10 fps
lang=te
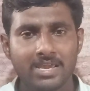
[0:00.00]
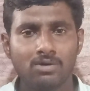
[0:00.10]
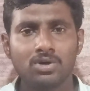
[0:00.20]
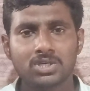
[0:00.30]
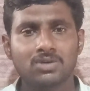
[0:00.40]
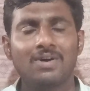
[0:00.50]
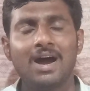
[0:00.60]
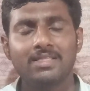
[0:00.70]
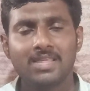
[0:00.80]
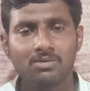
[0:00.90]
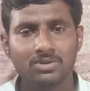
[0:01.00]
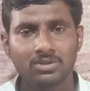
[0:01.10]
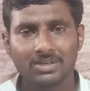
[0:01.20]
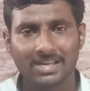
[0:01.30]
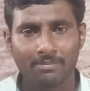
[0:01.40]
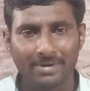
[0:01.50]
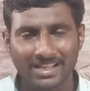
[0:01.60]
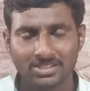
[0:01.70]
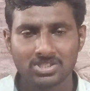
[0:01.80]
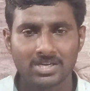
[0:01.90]
యహోశ్వ దేవుని దగ్గర
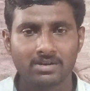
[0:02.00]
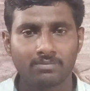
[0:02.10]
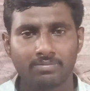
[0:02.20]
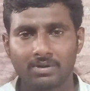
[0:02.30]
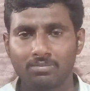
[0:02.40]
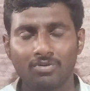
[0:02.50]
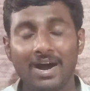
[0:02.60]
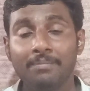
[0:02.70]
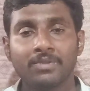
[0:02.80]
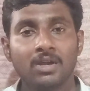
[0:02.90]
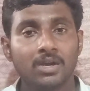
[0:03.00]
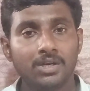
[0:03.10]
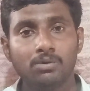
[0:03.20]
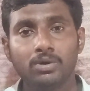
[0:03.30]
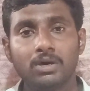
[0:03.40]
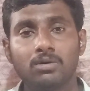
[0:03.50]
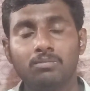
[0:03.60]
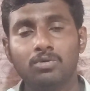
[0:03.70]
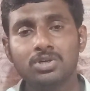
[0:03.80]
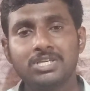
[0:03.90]
ప్రార్థించారు ప్రభువా నీవు
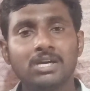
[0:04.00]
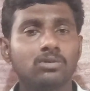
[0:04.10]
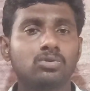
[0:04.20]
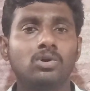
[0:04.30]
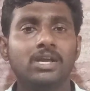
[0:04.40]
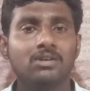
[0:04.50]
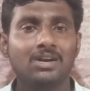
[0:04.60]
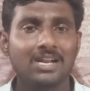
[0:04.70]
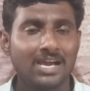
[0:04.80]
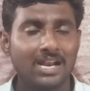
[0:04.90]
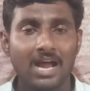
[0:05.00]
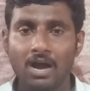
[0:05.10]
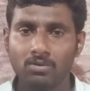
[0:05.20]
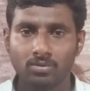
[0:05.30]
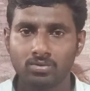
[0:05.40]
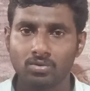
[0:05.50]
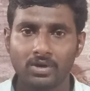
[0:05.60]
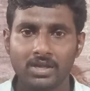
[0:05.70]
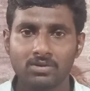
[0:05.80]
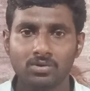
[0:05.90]
మోషకు తోడైనట్టుగా నాకు నువ్వు
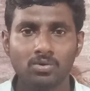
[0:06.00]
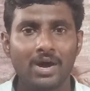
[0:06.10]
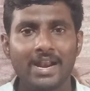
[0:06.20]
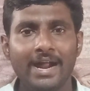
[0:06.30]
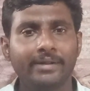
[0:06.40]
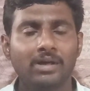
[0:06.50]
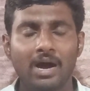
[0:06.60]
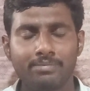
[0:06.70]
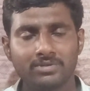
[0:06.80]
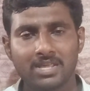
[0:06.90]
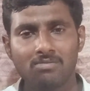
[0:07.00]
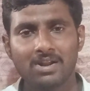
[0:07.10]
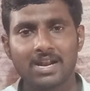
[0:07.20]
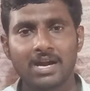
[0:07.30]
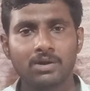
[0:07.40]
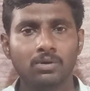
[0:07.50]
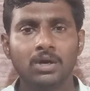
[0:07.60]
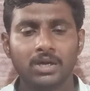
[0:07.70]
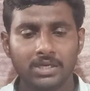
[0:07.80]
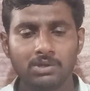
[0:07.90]
తోడయ్యుండు అన్నాడు అప్పుడు దేవుడు అన్నాడు
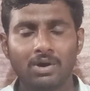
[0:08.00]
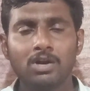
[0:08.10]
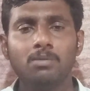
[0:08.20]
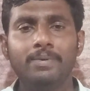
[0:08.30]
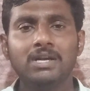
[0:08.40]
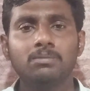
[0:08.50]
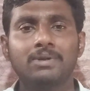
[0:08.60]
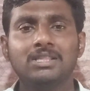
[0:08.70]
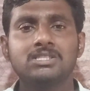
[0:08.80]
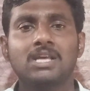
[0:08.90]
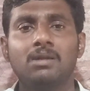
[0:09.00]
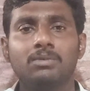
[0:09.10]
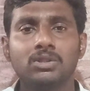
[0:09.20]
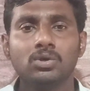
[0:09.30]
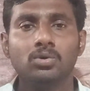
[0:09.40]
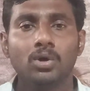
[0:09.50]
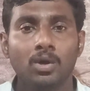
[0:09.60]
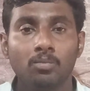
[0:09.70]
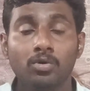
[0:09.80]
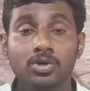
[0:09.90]
నీవు అడుగుపెట్టి ప్రతి స్థలమందు
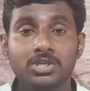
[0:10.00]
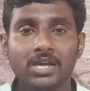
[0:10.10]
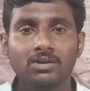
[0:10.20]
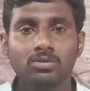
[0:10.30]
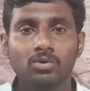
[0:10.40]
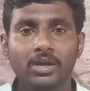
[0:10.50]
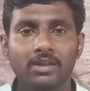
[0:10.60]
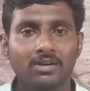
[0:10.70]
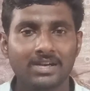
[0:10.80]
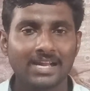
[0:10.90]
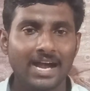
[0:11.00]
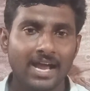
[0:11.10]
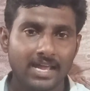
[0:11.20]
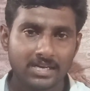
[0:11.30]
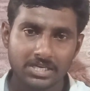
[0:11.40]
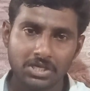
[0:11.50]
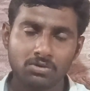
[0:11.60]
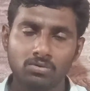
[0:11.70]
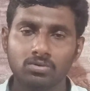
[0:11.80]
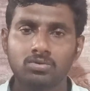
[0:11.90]
మోషేకు తోడయ్యున్నట్టుగా
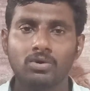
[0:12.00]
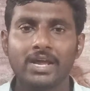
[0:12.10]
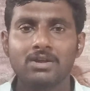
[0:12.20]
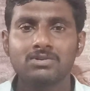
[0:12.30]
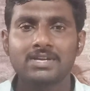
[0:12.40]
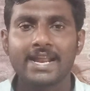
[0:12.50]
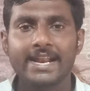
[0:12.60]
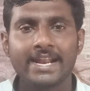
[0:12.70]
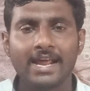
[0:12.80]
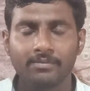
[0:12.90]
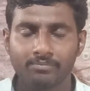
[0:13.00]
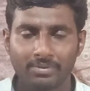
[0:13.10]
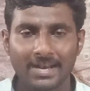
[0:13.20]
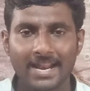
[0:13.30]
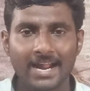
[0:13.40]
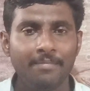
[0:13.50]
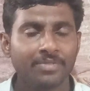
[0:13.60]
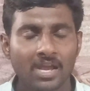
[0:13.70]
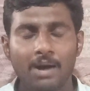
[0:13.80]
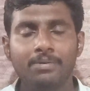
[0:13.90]
నీకు నువ్వు తోడయ్యుంటానన్నారు ప్రిలరా
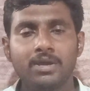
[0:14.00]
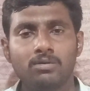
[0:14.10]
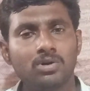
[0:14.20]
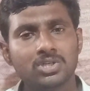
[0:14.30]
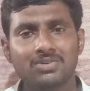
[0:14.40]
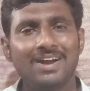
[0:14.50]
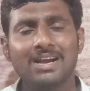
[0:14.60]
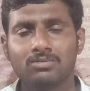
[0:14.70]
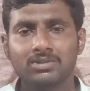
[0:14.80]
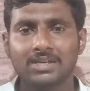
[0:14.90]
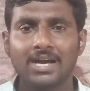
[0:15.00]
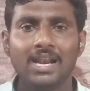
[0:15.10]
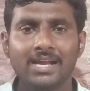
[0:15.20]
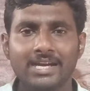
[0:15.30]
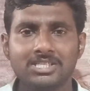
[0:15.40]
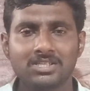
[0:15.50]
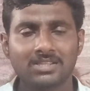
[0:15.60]
అప్పుడు యహోశ్వ కొంతకాలం గడిచిన